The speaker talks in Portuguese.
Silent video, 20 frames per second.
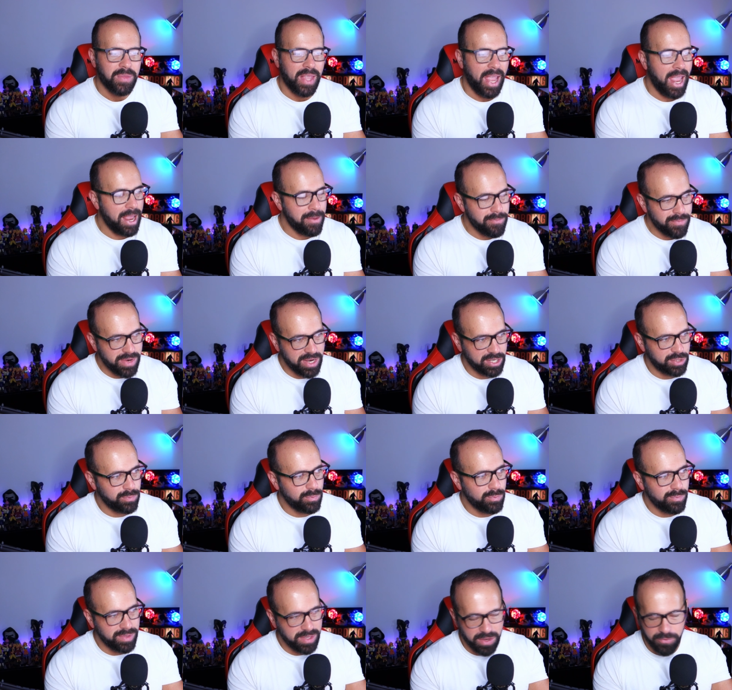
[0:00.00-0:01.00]
É
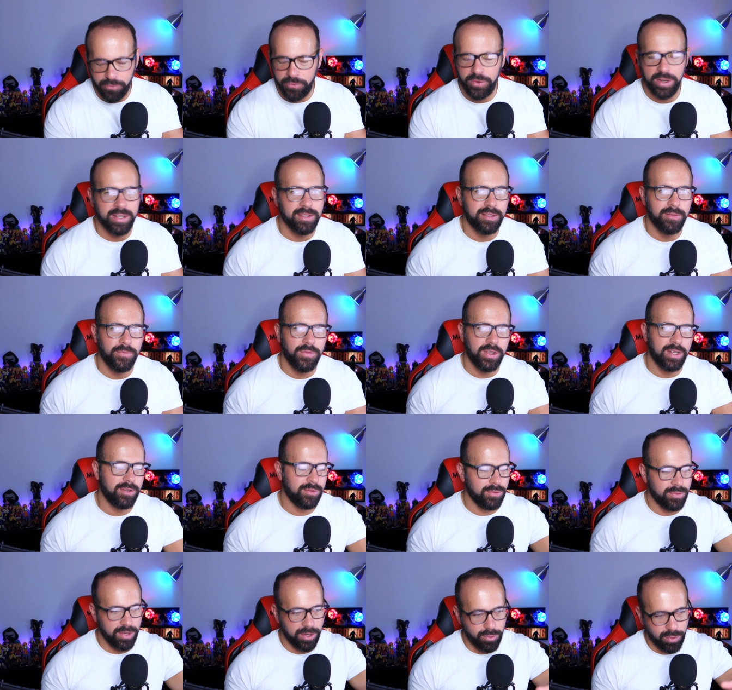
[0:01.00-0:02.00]
mesmo diferente ver
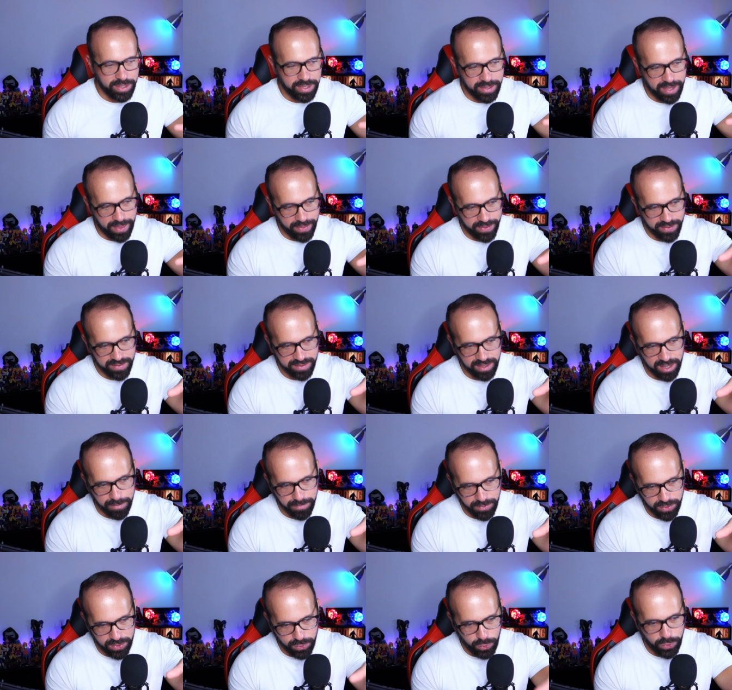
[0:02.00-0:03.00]
a qualidade de
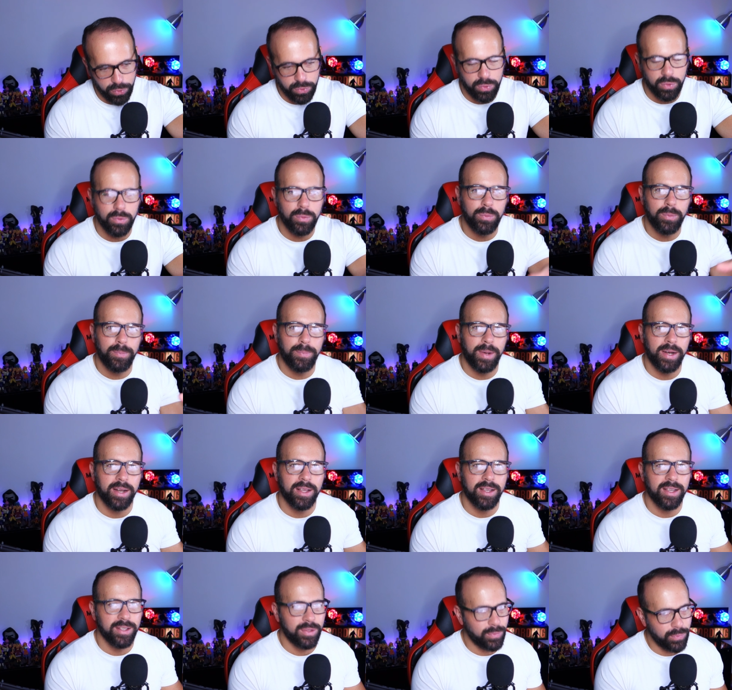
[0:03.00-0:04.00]
stream do YouTube para
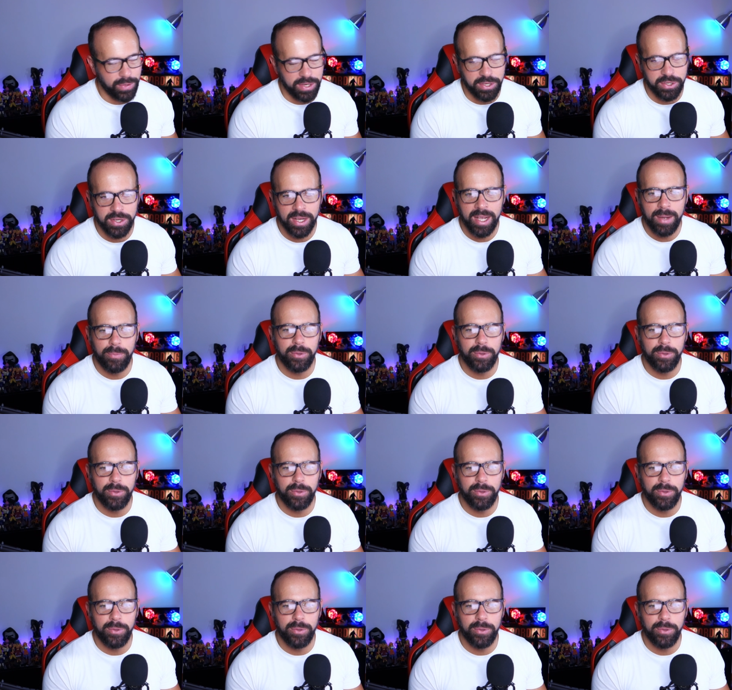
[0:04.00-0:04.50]
a Twitch.